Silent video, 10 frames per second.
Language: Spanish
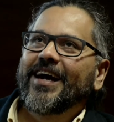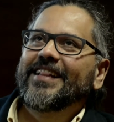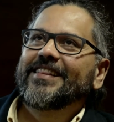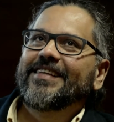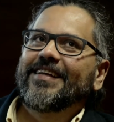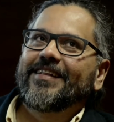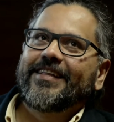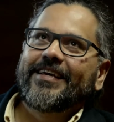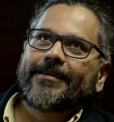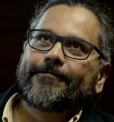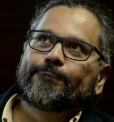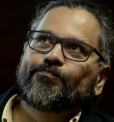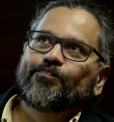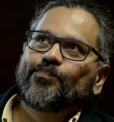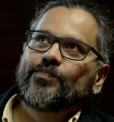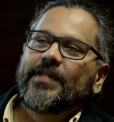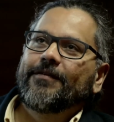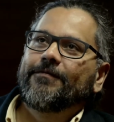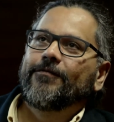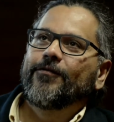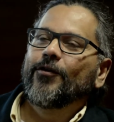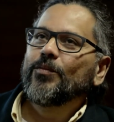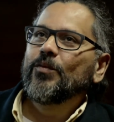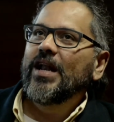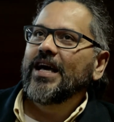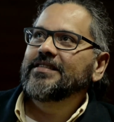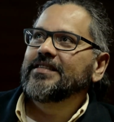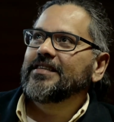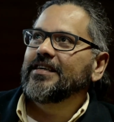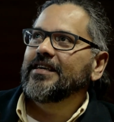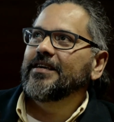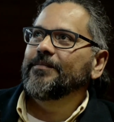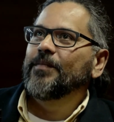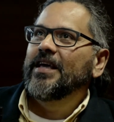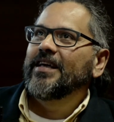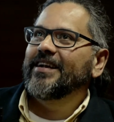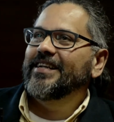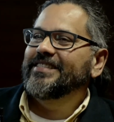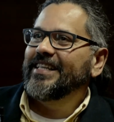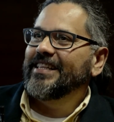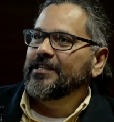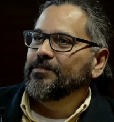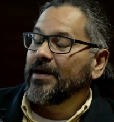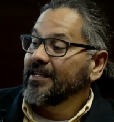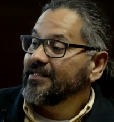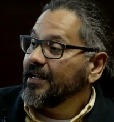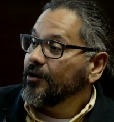cantidad de, fórmulas, eh, recetas para hacer